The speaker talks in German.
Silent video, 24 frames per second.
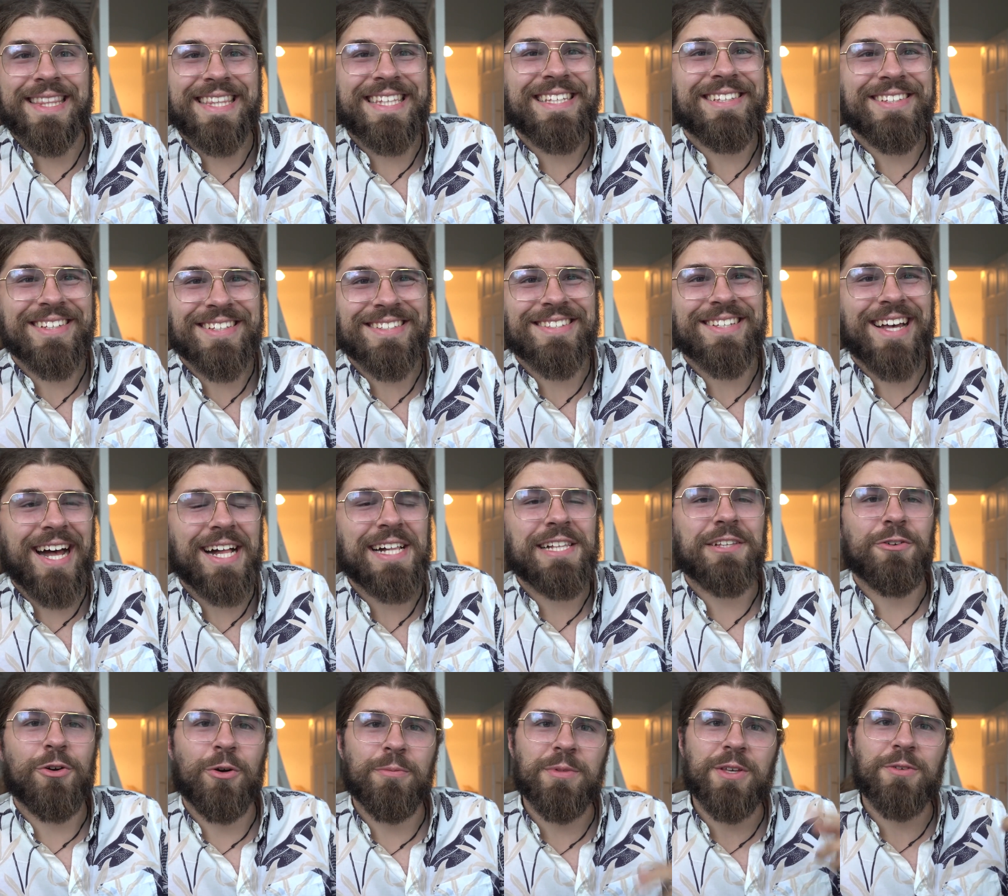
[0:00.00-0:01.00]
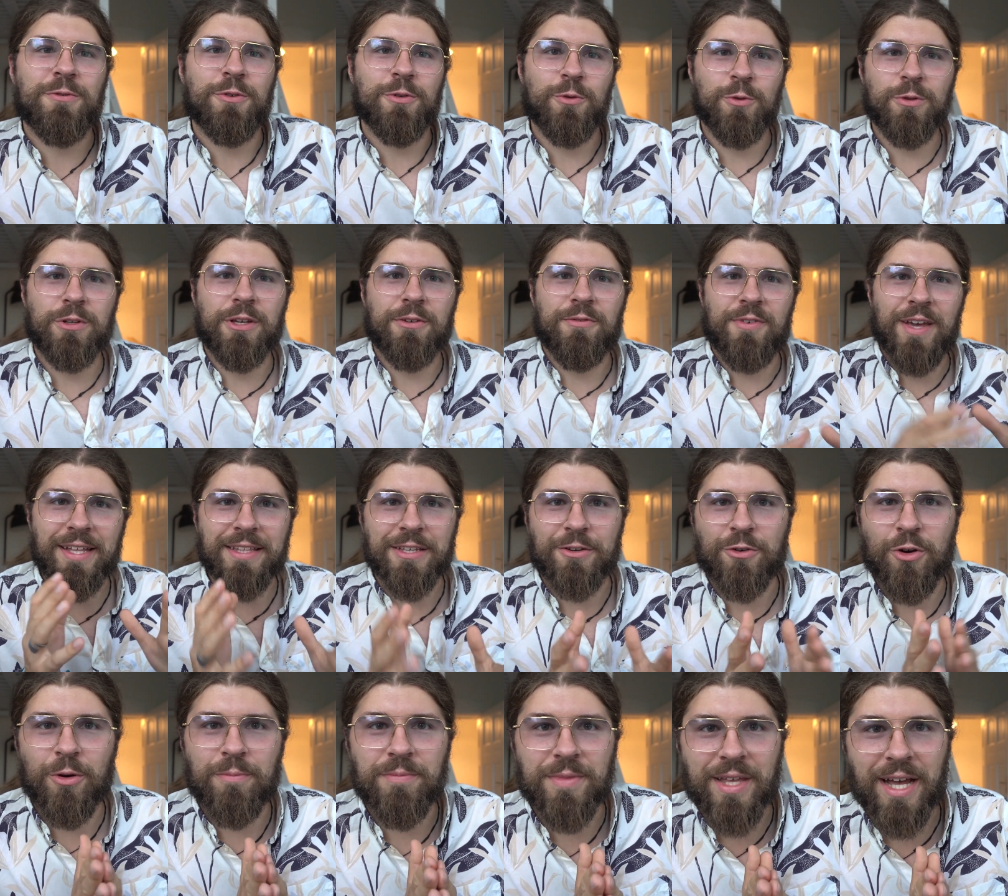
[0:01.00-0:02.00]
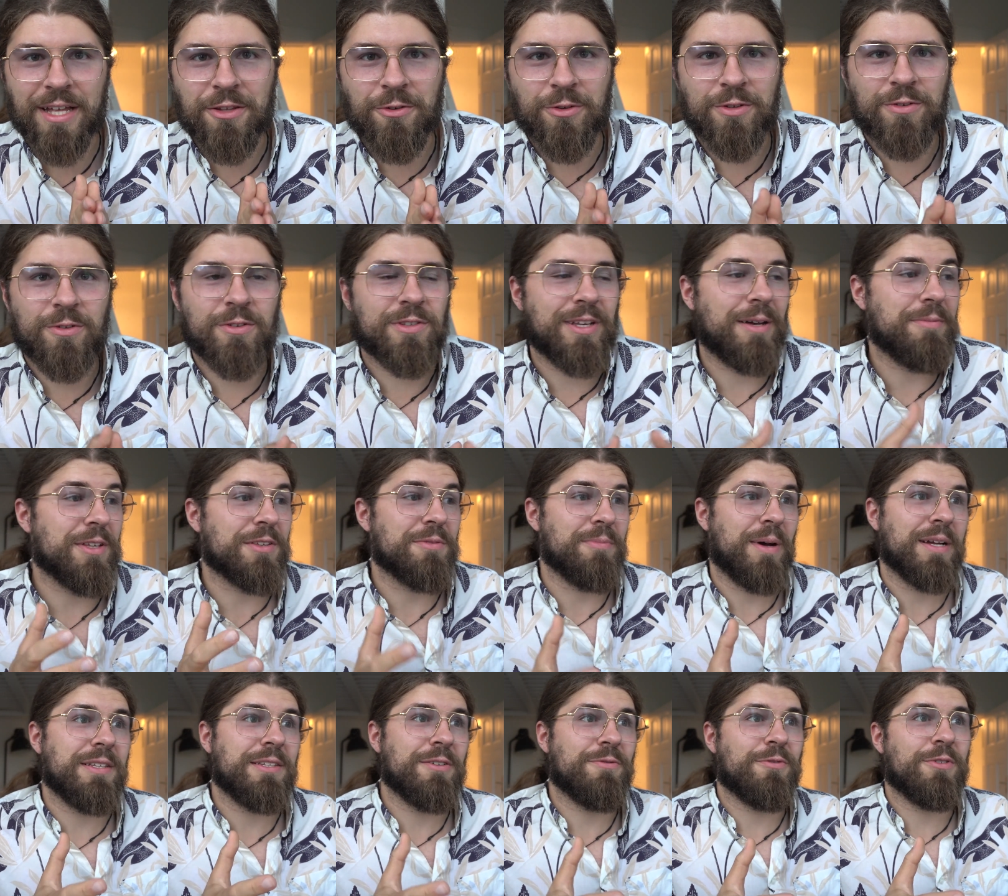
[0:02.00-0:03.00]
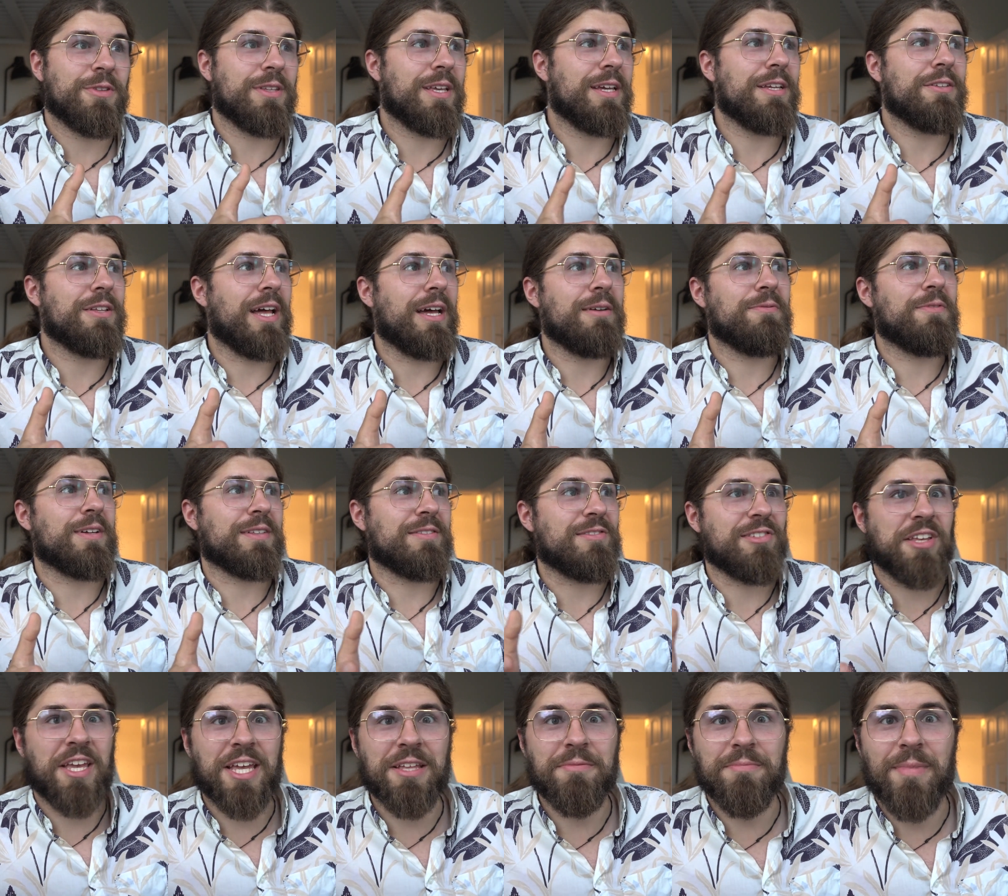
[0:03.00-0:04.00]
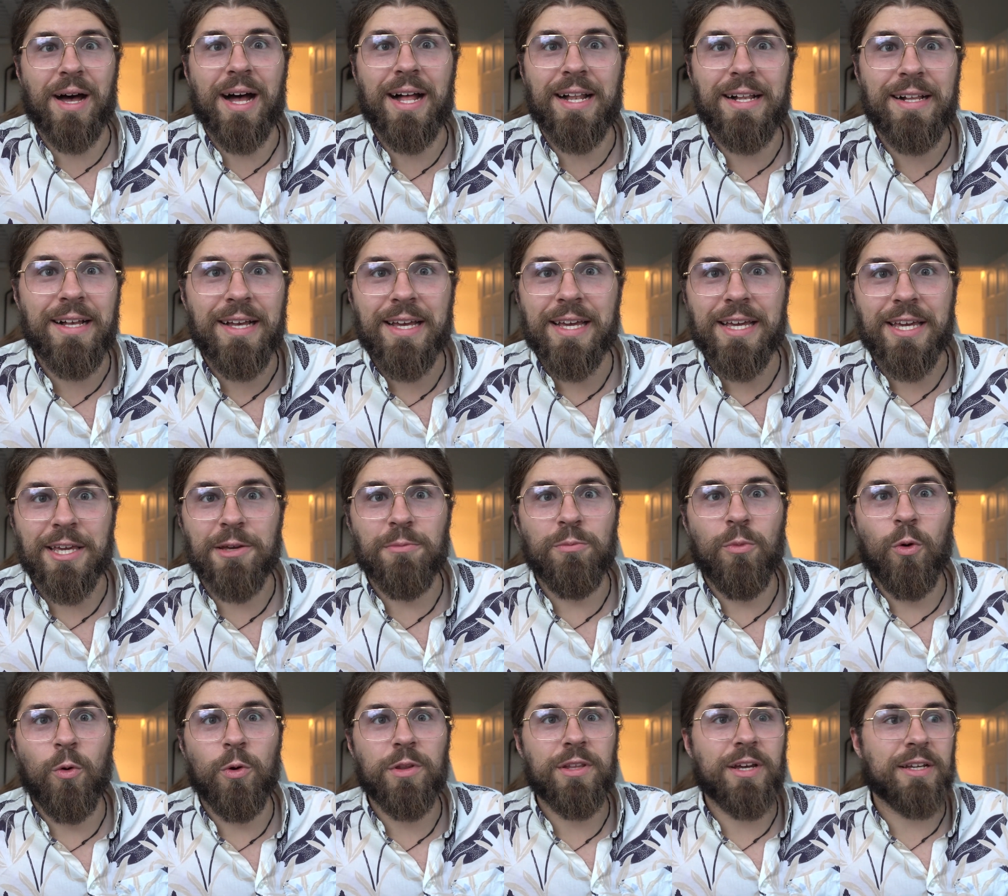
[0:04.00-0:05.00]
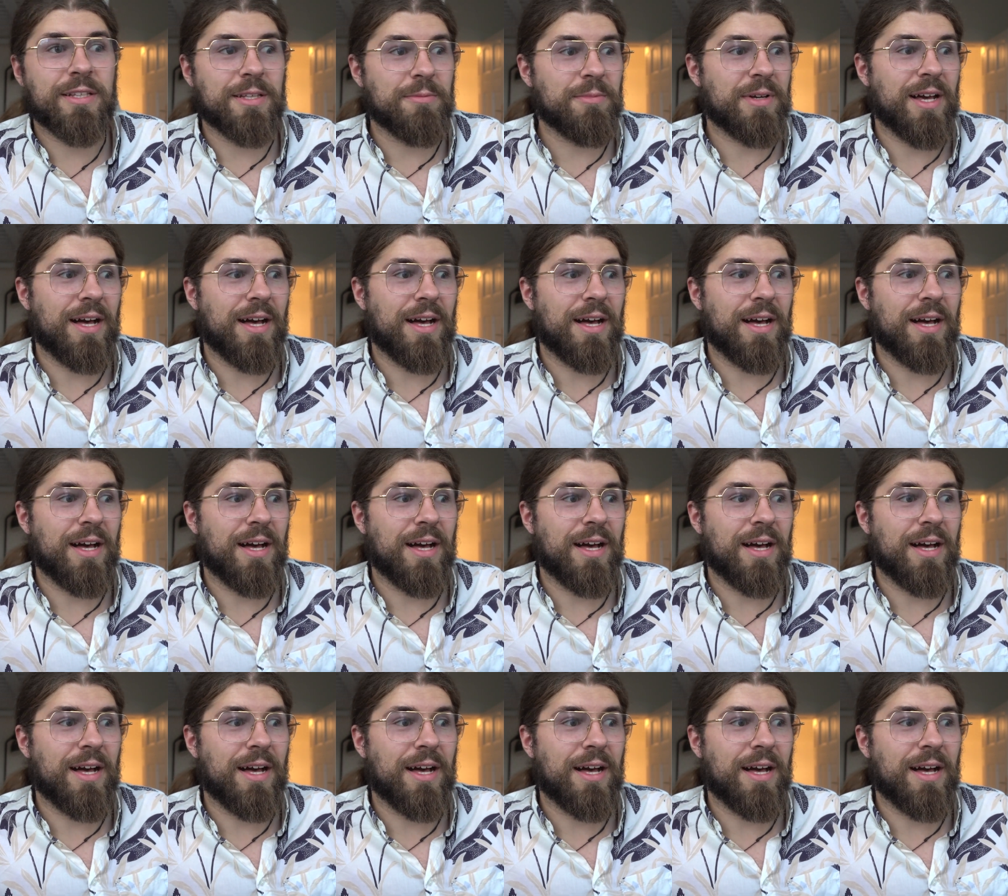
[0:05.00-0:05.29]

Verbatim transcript: diese Zahlen kommen nicht von ungefähr, die kommen dadurch zusammen, dass manche von denen einfach zehnmal im Monat im